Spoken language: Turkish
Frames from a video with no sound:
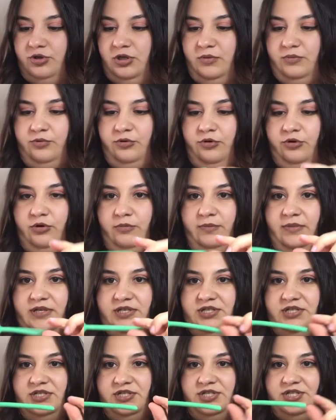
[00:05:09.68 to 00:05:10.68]
yapıyorum.
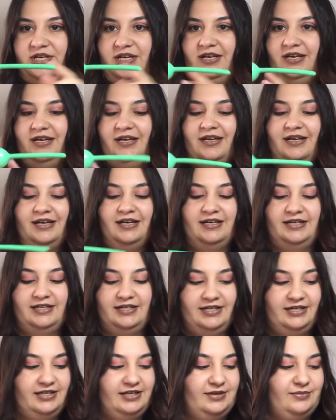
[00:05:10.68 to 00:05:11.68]
Beşinciye
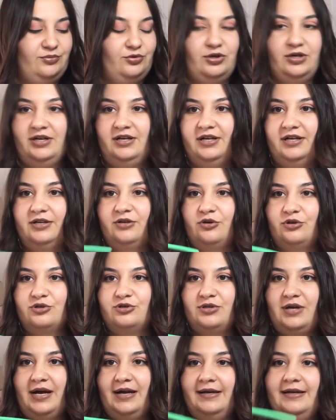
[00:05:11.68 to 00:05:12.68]
ee, bu arada
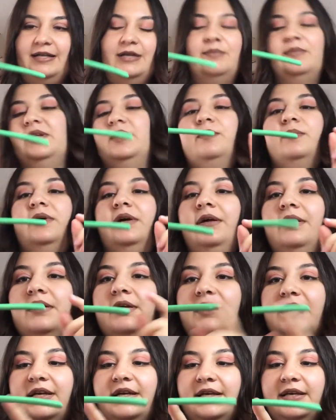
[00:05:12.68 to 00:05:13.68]
gösterdiğim gibi
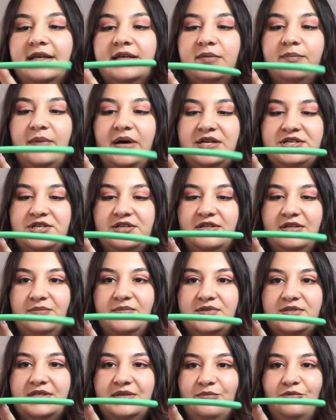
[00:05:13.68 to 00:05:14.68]
ilk
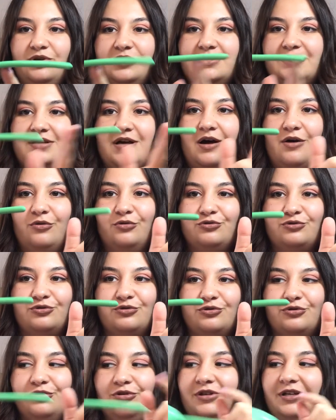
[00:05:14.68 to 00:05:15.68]
başladığımızda burası daha
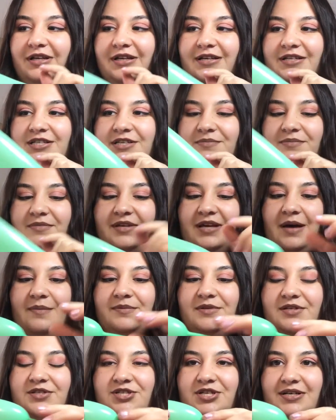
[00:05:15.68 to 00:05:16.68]
uzundu. Şimdi
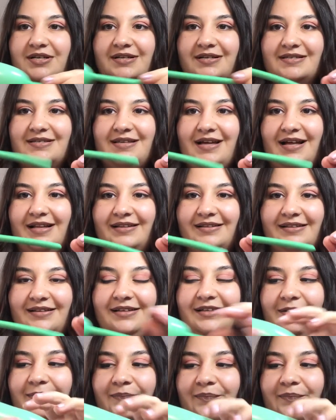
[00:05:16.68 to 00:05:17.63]
yaptıkça kısaldı.